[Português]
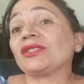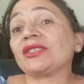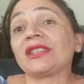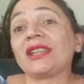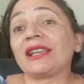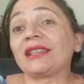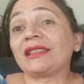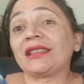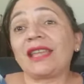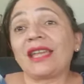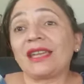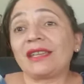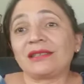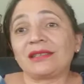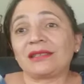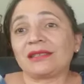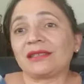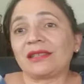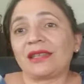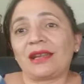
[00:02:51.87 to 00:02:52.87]

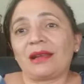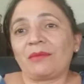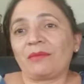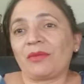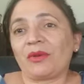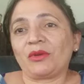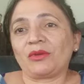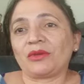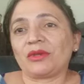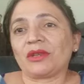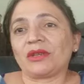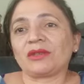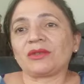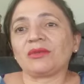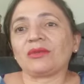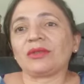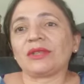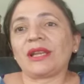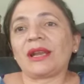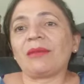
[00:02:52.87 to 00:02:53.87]
estratégias terapêuticas
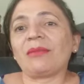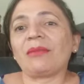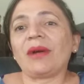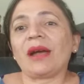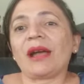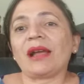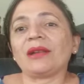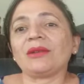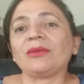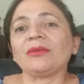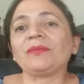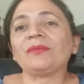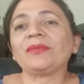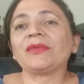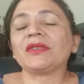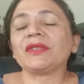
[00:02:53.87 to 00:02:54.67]
no trabalho,